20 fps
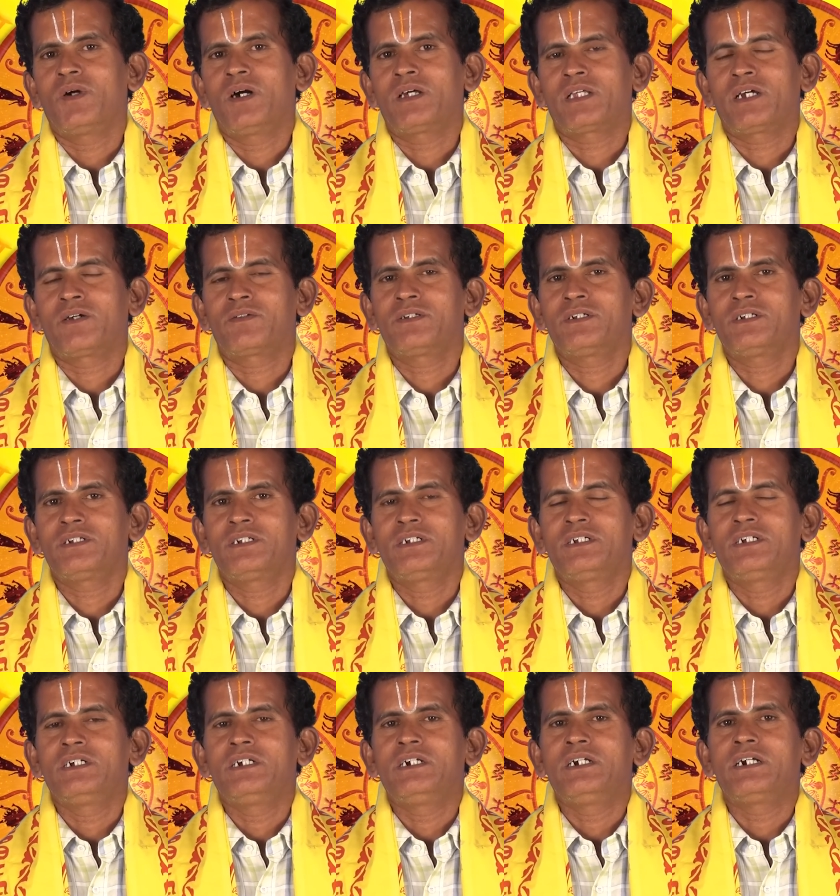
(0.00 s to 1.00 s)
அதாவது
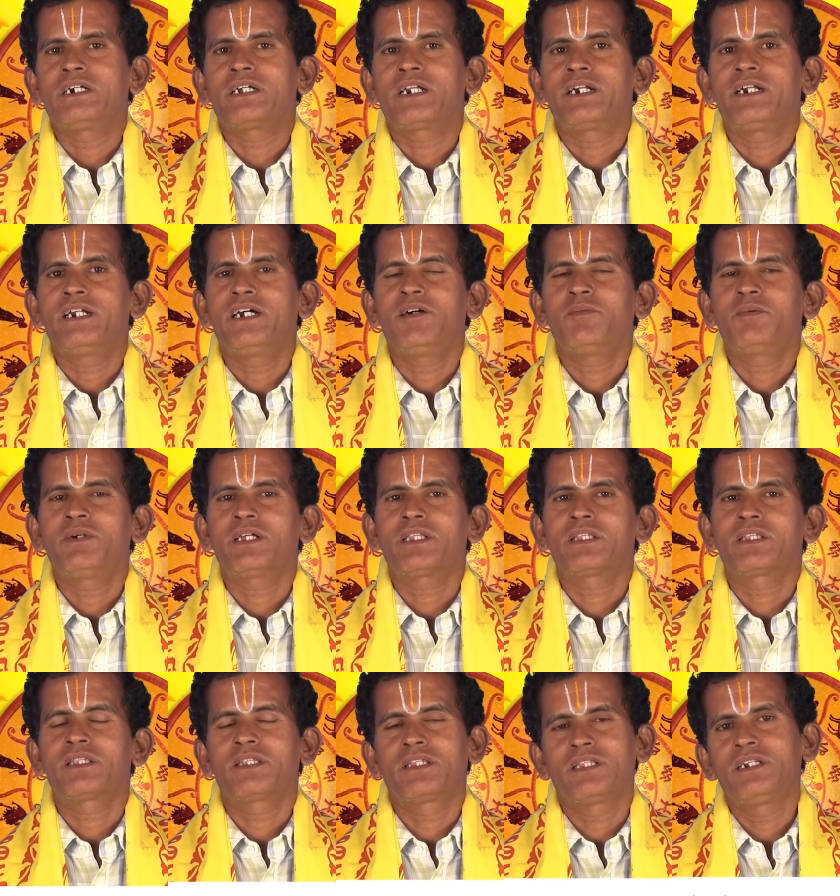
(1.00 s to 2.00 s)
ரெண்டாம்
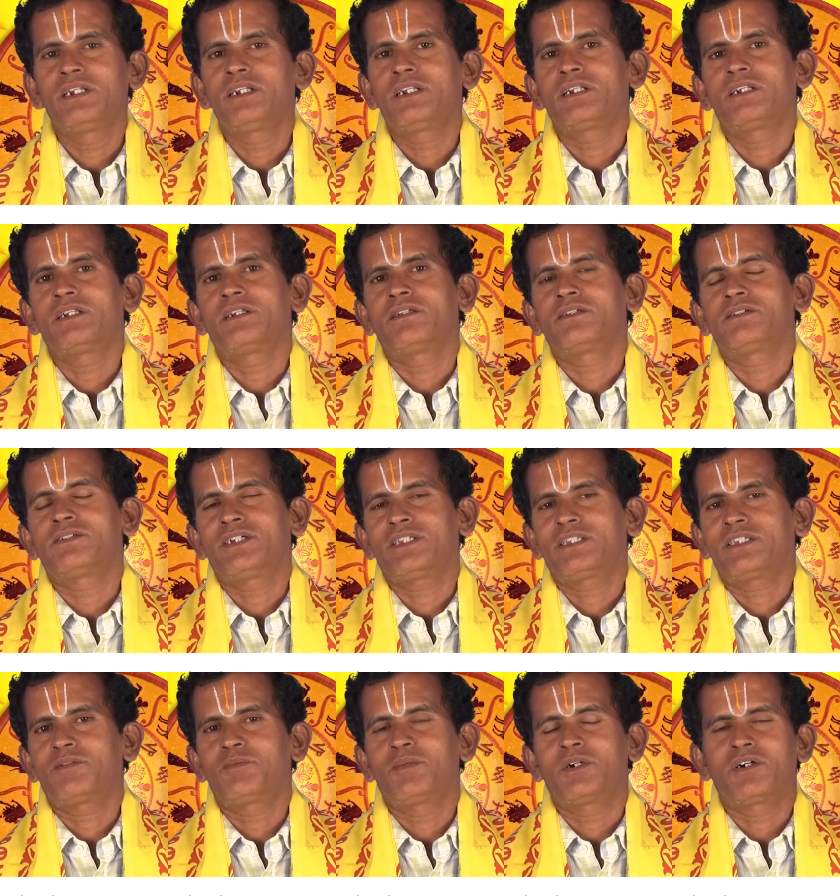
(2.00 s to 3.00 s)
இடத்தில்
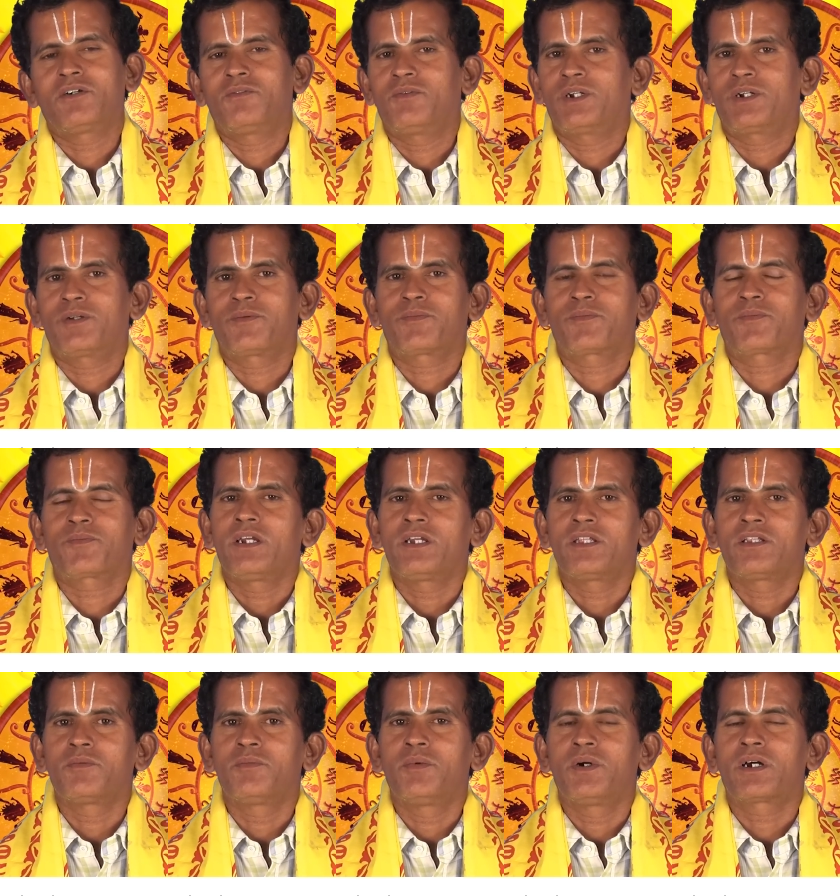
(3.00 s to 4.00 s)
சந்திர பகவான்
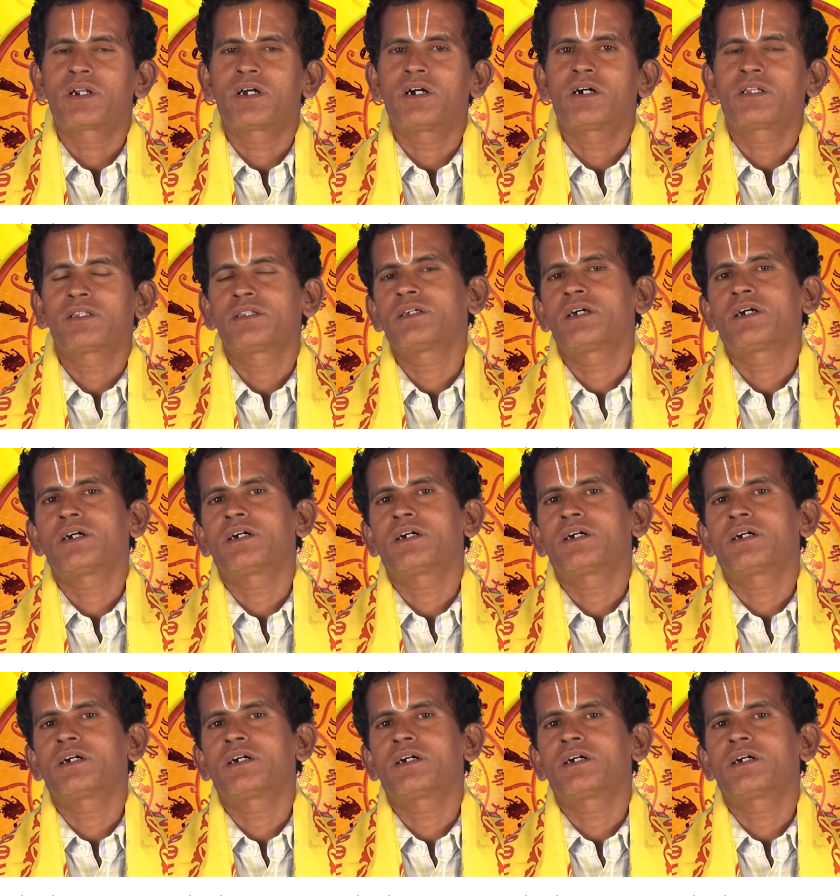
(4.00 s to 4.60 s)
எதிர்பாராத